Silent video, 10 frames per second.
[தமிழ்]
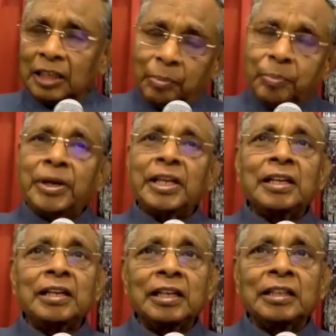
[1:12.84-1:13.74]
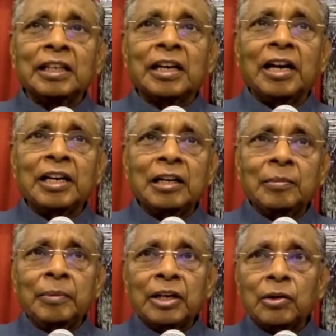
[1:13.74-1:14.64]
எப்படி இந்த காரியங்களை
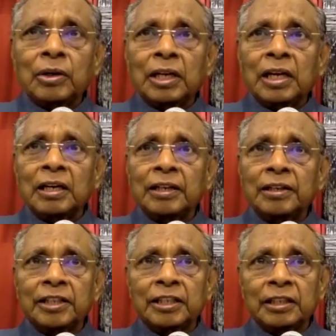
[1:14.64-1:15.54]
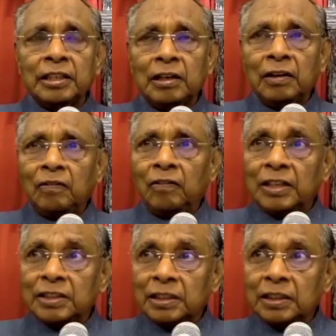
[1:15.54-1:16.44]
மேற்கொண்டார்கள் என்று
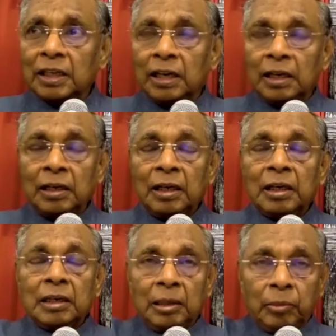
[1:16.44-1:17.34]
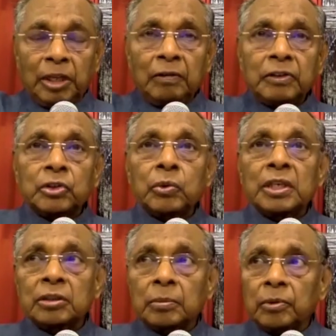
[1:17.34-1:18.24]
வாசித்தால் நம்முடைய
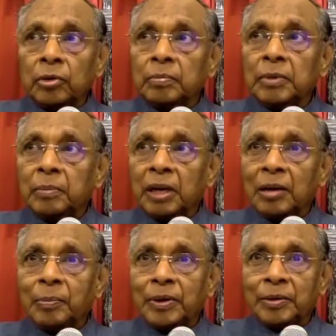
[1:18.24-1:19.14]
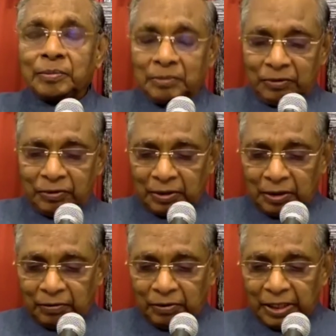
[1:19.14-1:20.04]
விசுவாசம் ரொம்ப பலப்படும்
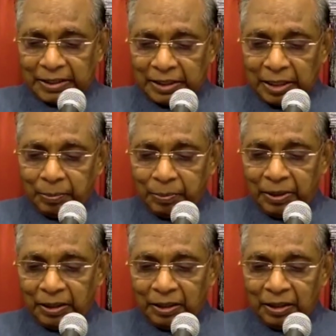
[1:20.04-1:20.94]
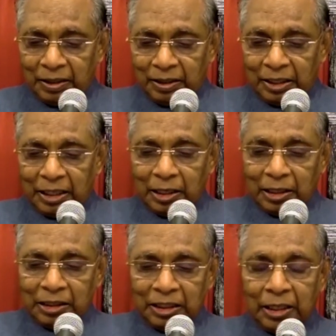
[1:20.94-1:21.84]
ஃபார் எக்ஸாம்பிள் நான்
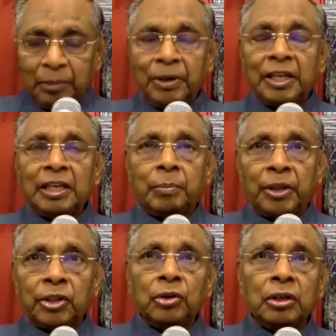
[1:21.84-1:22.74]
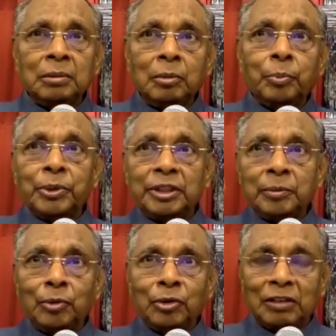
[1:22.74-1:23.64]
இந்த எபிரேயர் பதினொன்று முப்பத்தி
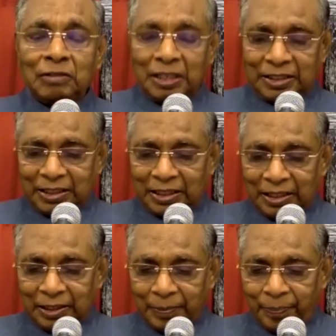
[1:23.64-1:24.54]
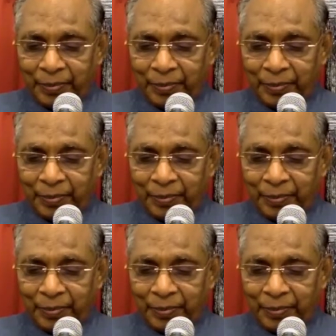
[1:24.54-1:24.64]
மூன்று வாசிக்கிறேன்